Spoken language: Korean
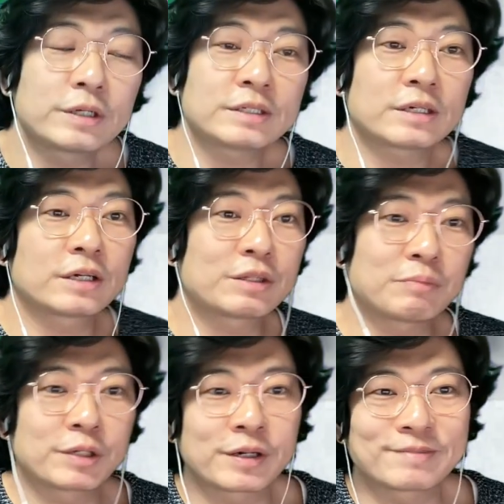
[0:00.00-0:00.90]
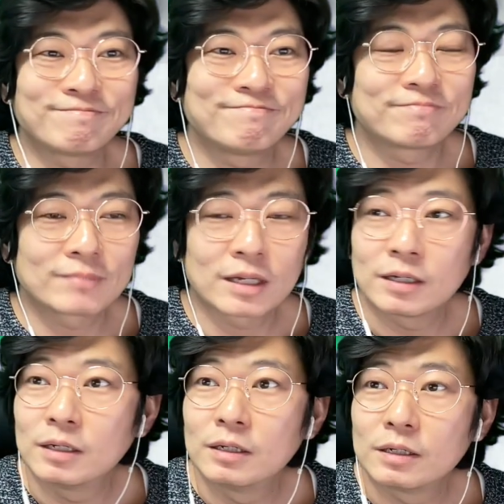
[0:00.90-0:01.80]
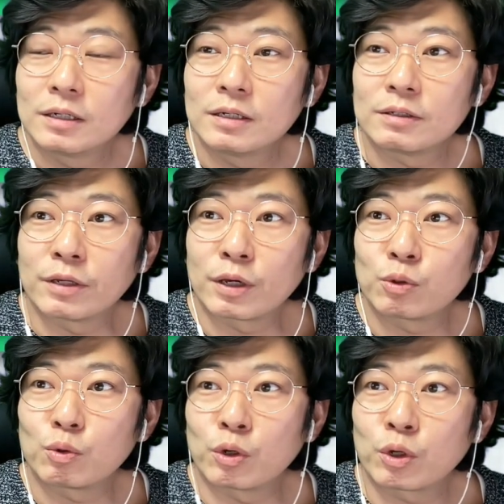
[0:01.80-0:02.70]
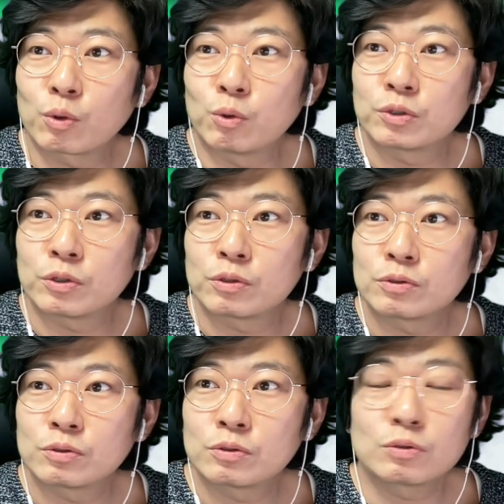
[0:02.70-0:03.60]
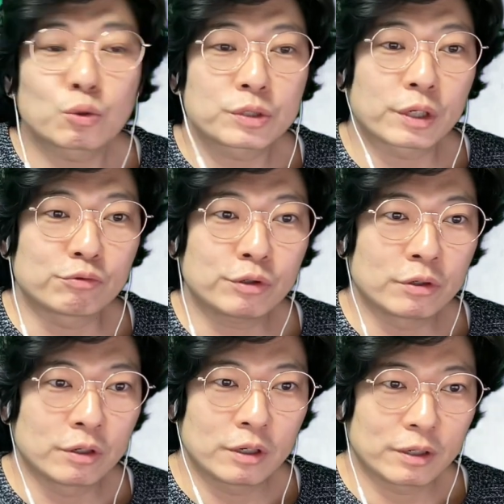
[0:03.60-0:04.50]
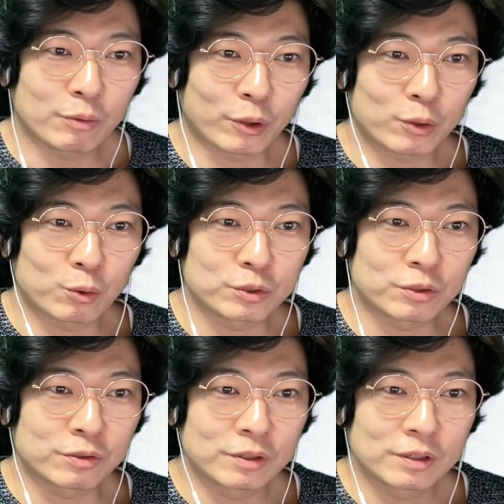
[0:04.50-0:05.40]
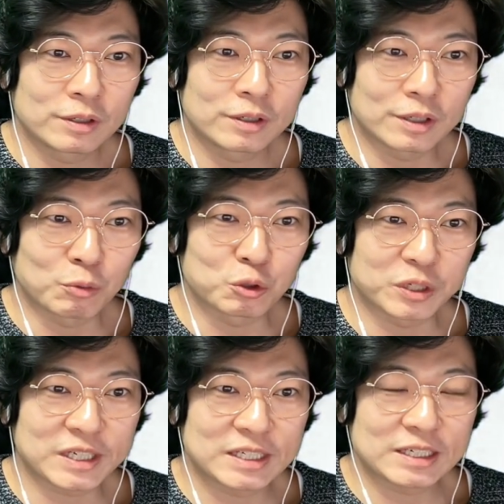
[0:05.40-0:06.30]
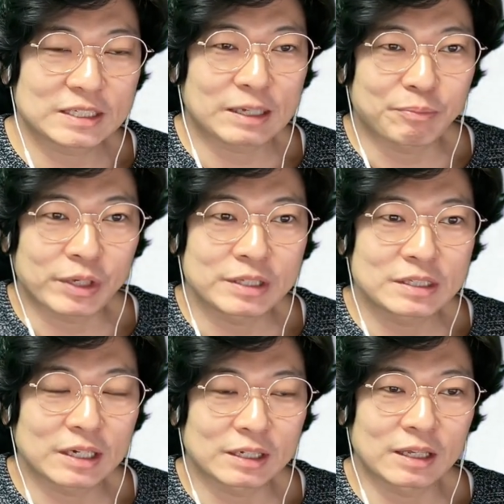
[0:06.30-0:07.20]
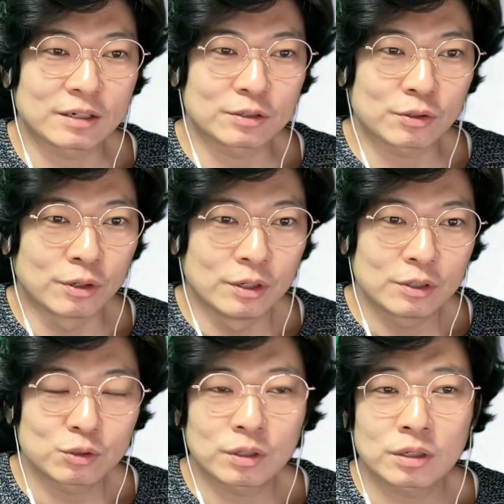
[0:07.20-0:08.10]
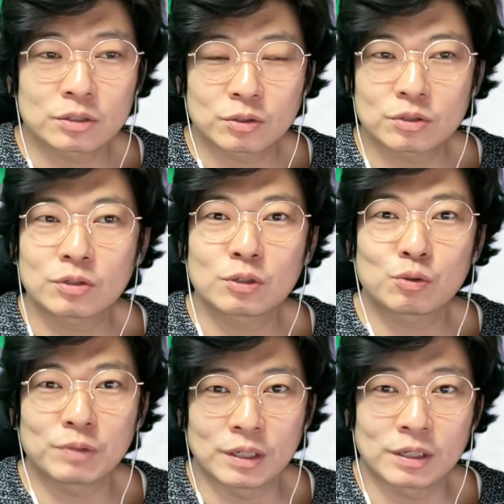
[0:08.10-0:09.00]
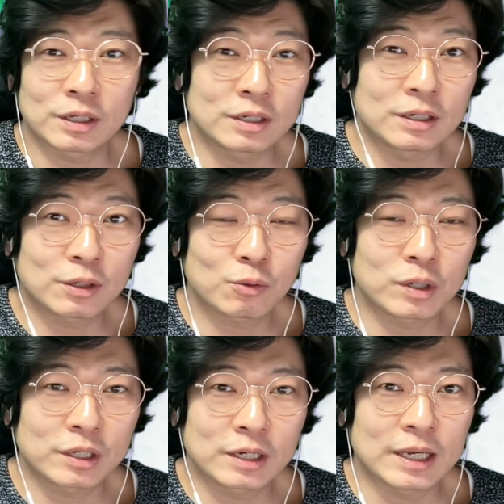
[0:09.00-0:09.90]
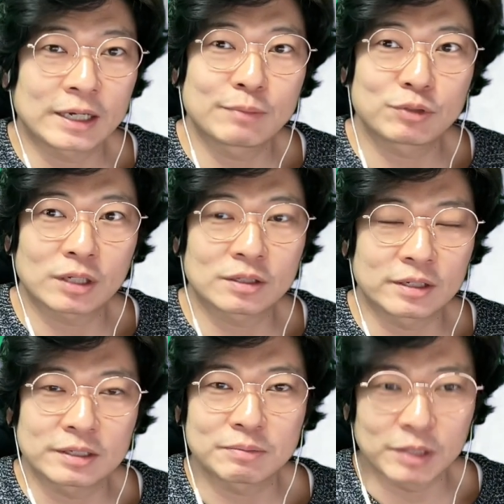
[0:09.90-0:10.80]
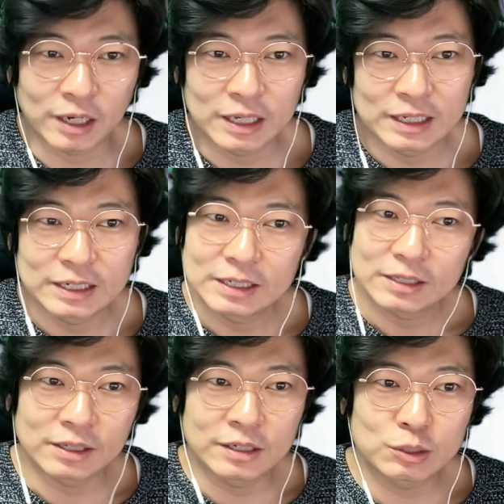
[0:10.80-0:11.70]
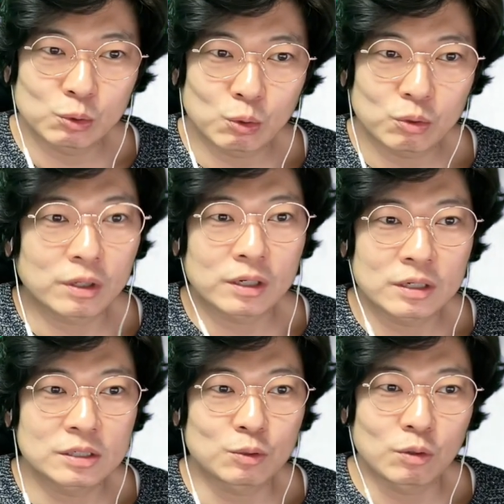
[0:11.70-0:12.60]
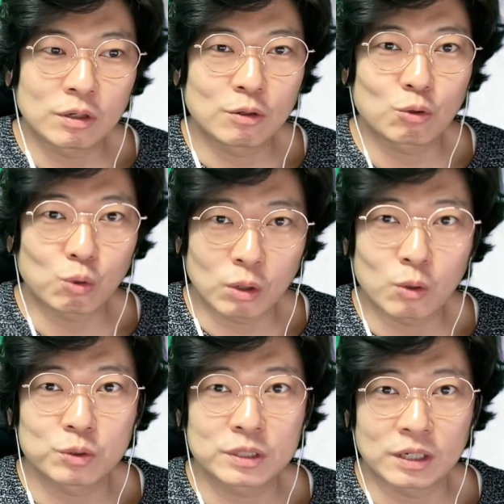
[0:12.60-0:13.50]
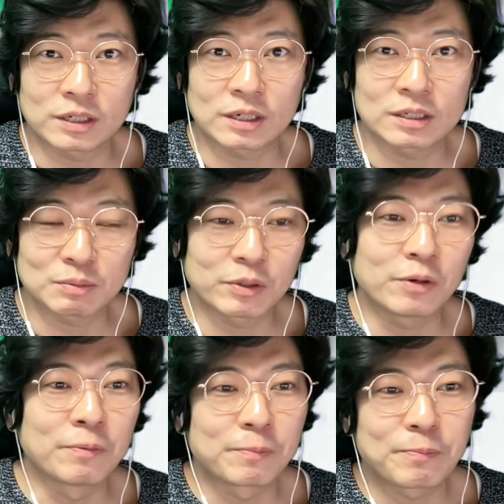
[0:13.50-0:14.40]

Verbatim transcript: 일상 IT입니다. 네, 오늘 월요일 오전 소식이고요. 월요일 오전 목소리 살짝 잠긴 상태라서 최대한 천천히 좀 이야기를 하려고 하니까 양해 부탁드리겠습니다. 내일 정도는 돼야지 원래대로 돌아오지 않을까 싶네요.